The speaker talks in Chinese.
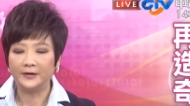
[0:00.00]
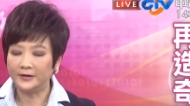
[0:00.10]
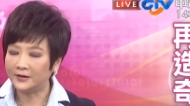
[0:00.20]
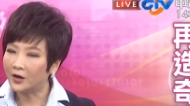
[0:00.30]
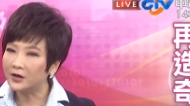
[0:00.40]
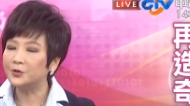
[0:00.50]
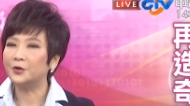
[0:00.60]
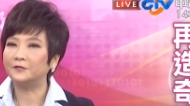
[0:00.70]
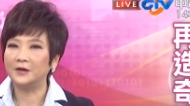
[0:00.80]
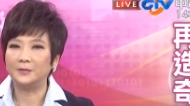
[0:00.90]
你到二
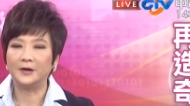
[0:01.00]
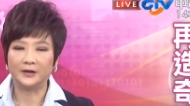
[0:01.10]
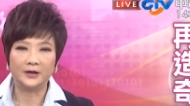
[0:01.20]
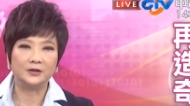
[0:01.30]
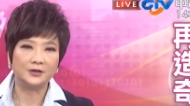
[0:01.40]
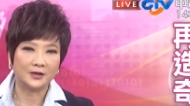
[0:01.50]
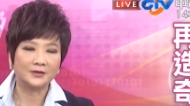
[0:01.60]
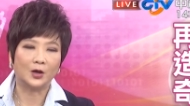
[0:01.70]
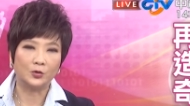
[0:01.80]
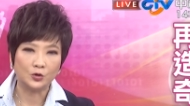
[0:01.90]
月份里面可能就要
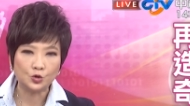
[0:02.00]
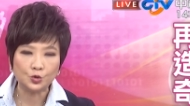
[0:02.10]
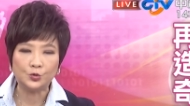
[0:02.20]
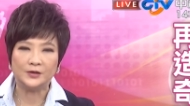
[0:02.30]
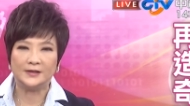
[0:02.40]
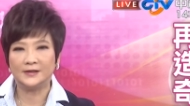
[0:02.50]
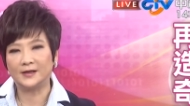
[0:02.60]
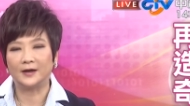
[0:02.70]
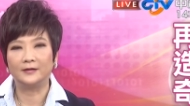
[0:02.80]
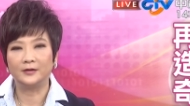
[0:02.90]
稍微注意一
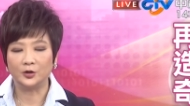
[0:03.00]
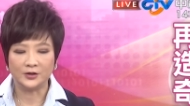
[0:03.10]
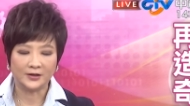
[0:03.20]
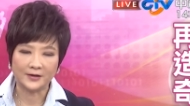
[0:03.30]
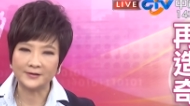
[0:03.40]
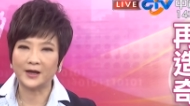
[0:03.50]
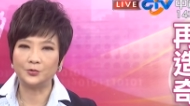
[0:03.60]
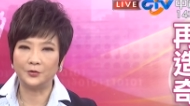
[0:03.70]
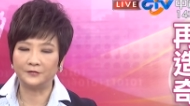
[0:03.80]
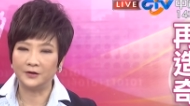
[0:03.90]
下，尤其到
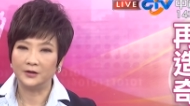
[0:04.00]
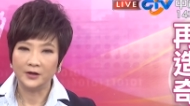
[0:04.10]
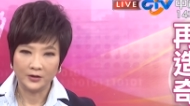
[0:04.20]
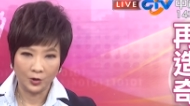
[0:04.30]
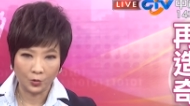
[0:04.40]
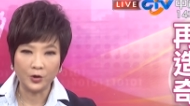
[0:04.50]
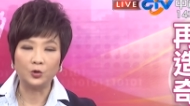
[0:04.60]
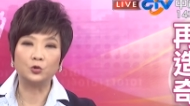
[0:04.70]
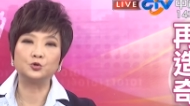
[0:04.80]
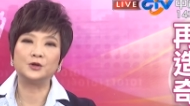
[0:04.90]
三月份，你会有
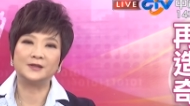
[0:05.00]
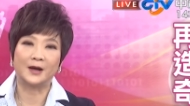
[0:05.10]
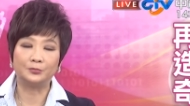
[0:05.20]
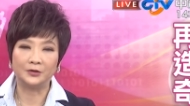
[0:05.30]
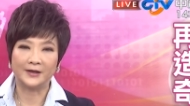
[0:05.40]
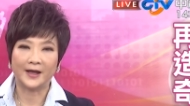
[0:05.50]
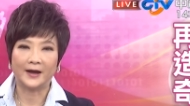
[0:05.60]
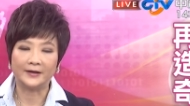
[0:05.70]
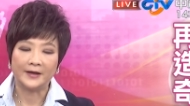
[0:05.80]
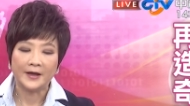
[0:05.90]
龙卷强补的
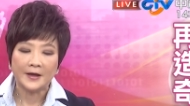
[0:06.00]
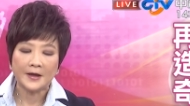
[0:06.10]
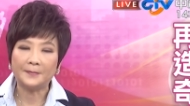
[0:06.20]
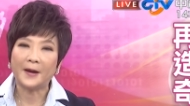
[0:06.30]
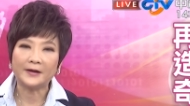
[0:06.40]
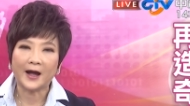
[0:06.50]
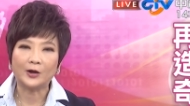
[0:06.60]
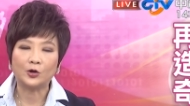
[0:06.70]
压力。一般高